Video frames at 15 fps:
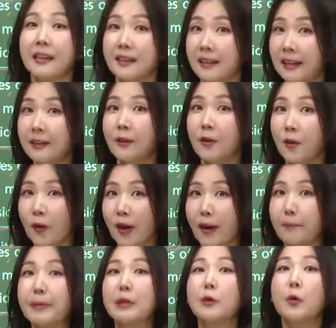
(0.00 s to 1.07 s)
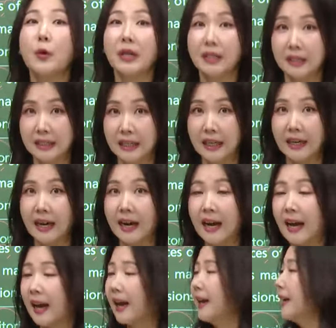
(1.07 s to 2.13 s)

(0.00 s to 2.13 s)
얘기를 했던 거야 비용이 드니까